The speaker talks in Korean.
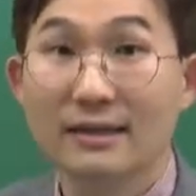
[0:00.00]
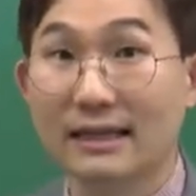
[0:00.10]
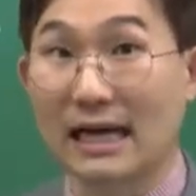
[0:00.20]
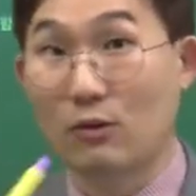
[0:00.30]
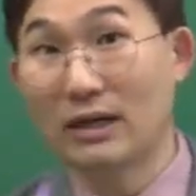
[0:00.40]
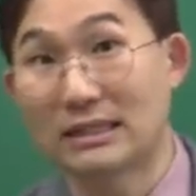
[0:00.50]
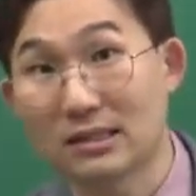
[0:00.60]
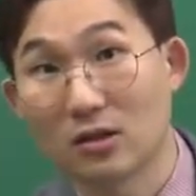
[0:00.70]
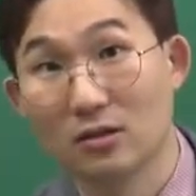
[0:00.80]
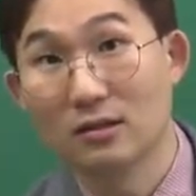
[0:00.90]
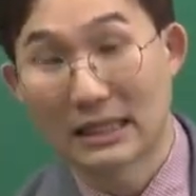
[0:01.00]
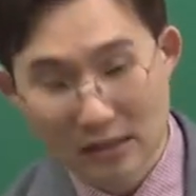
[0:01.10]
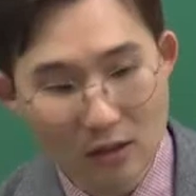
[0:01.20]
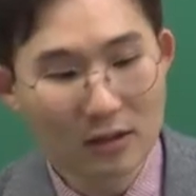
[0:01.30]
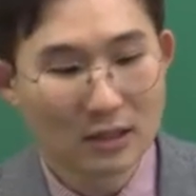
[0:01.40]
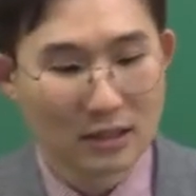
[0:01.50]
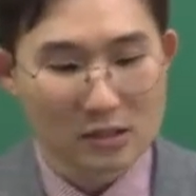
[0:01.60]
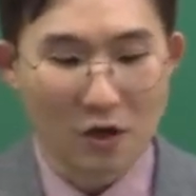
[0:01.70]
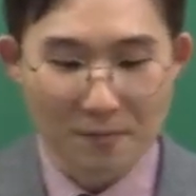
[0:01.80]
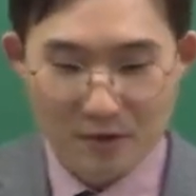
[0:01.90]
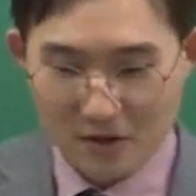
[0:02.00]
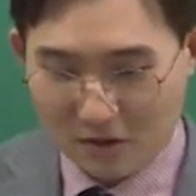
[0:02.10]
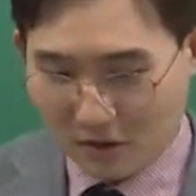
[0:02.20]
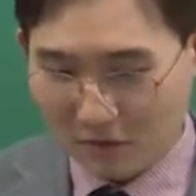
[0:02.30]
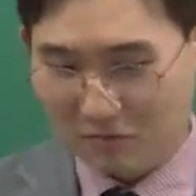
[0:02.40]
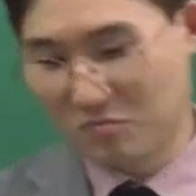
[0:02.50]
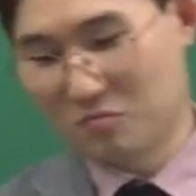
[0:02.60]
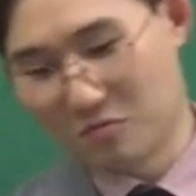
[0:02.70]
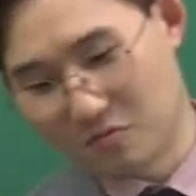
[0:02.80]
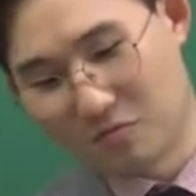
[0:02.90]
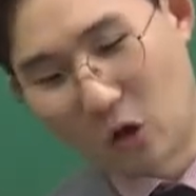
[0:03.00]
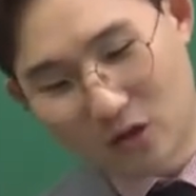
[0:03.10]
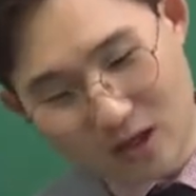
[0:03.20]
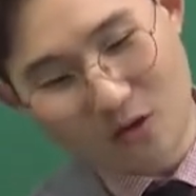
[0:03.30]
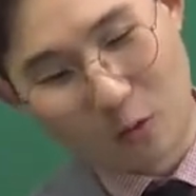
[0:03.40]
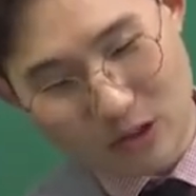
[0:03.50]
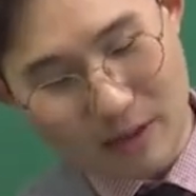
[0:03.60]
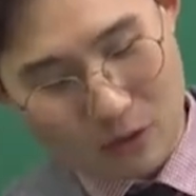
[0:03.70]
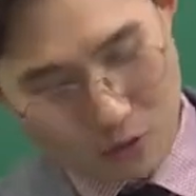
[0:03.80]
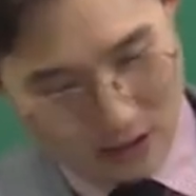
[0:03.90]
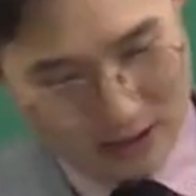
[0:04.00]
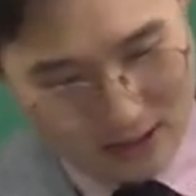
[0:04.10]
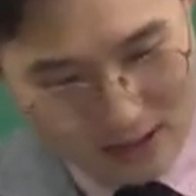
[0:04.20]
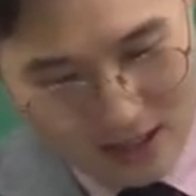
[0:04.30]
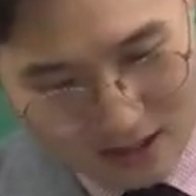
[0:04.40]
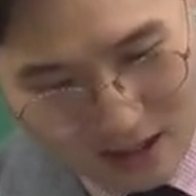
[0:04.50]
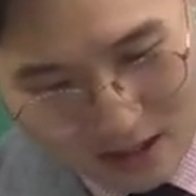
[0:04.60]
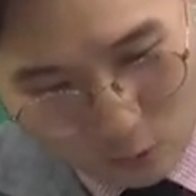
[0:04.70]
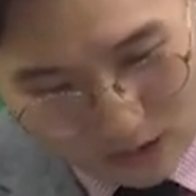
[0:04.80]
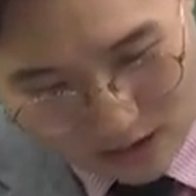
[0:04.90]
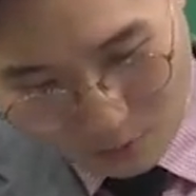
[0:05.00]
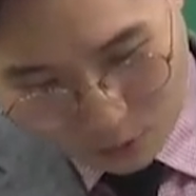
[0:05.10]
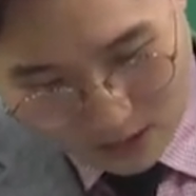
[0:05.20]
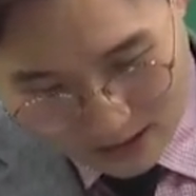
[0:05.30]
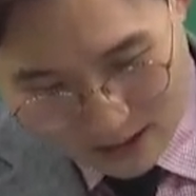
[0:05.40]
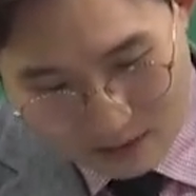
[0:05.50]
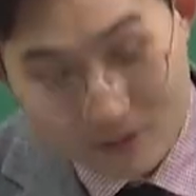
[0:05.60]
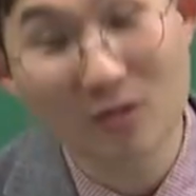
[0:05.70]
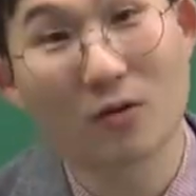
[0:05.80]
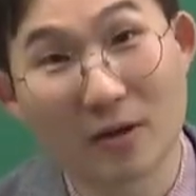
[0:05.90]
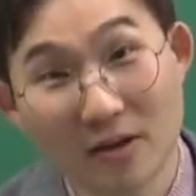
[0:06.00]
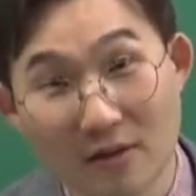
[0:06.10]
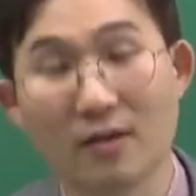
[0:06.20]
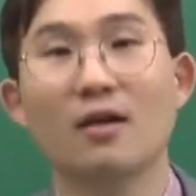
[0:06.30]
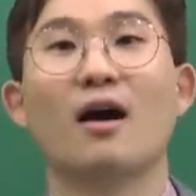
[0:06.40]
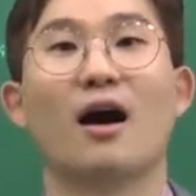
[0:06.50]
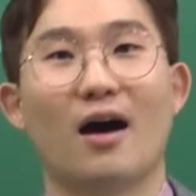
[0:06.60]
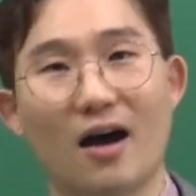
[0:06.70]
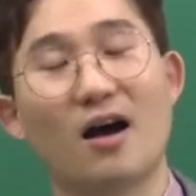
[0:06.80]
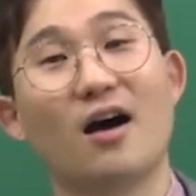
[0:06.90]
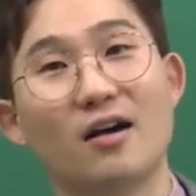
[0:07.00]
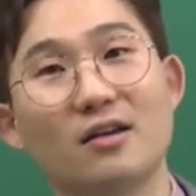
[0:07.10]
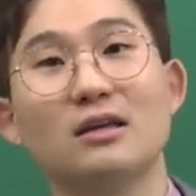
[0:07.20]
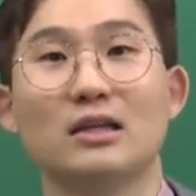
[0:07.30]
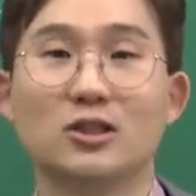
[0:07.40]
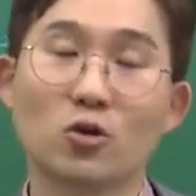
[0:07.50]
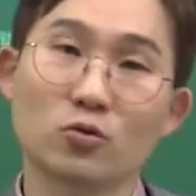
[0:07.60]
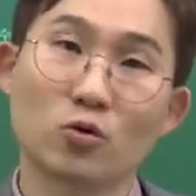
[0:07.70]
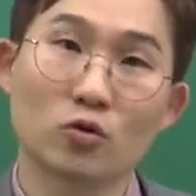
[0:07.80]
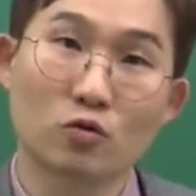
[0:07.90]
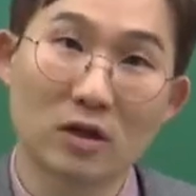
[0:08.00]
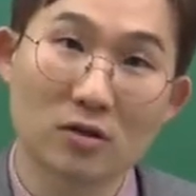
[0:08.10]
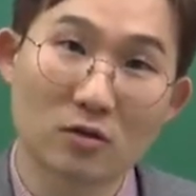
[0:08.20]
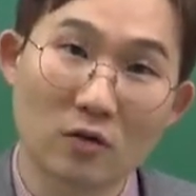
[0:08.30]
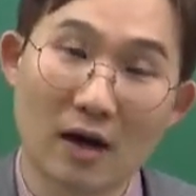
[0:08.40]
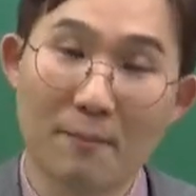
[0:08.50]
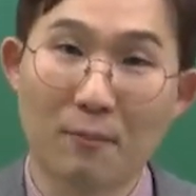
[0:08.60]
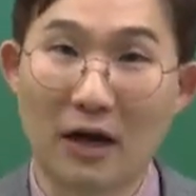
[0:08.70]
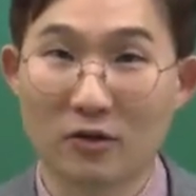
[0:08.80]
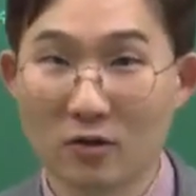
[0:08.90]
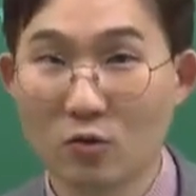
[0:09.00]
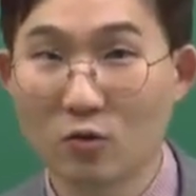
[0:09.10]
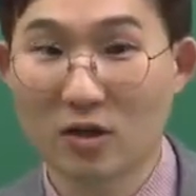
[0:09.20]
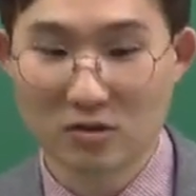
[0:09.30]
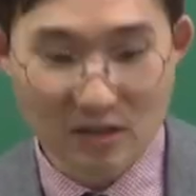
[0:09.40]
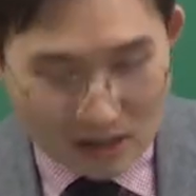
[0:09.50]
다 나와 있어. 알았어? 그래서 그냥 멍 때리고 보지 말고, 아, 세세하게 이 화살표 따라가면서 보면은, 아, 이전 교육과정과 바뀐 교육과정이